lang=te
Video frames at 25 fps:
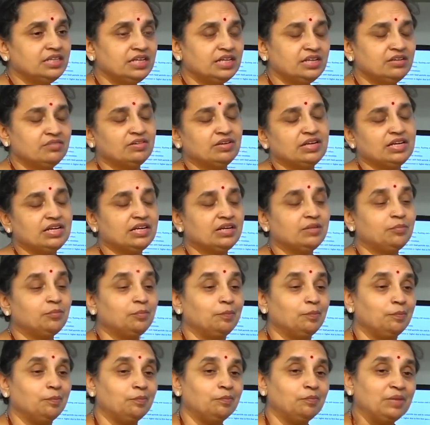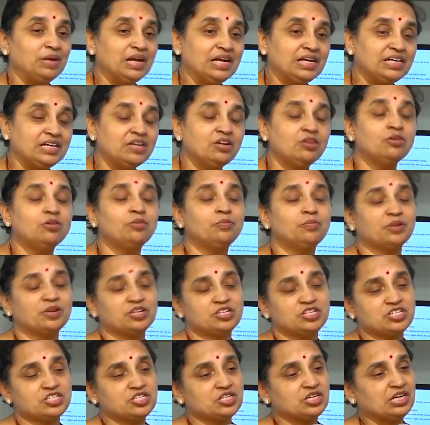దీనివల్ల బ్లడ్లో
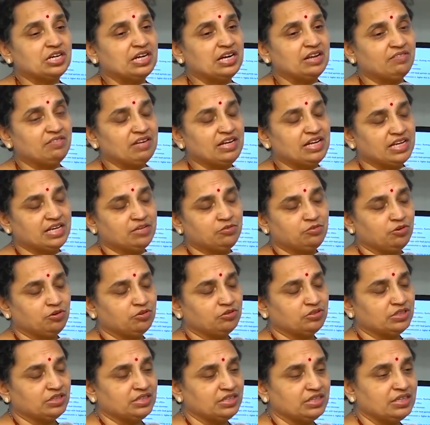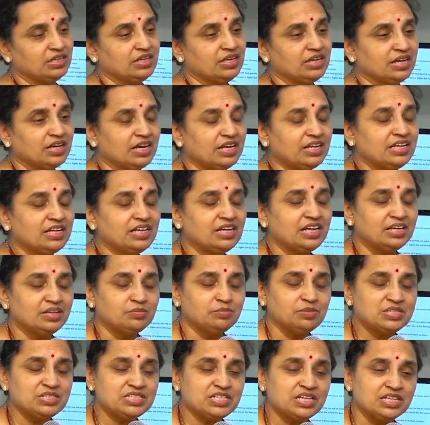ప్రొజెస్ట్రాన్ లెవెల్ ఎక్కువ అవుతుంది కానీ
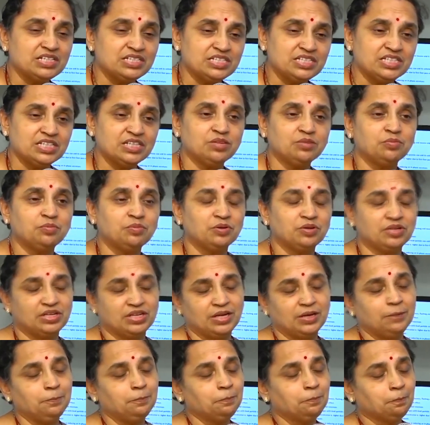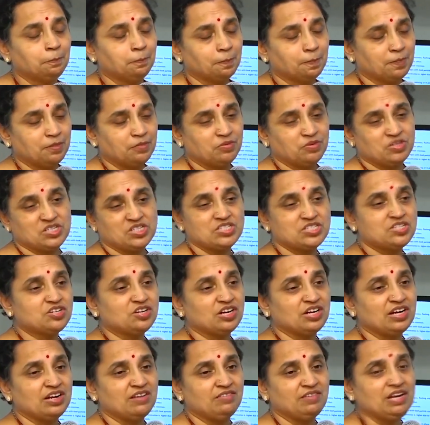గర్భ సంచికి పోయే
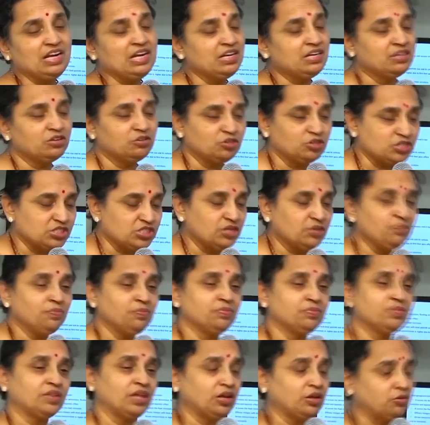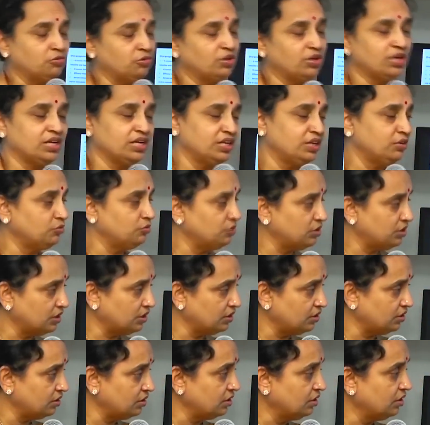ప్రొజెస్ట్రాన్ లెవెల్ కొంచెం తక్కువగానే
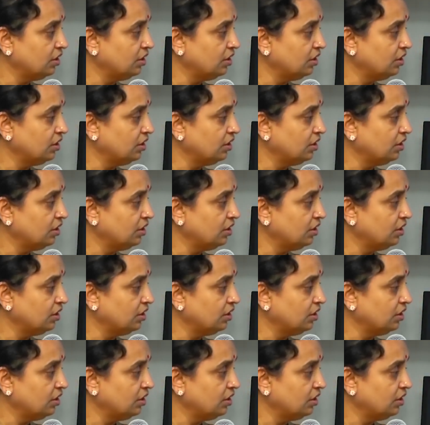ఉంటుంది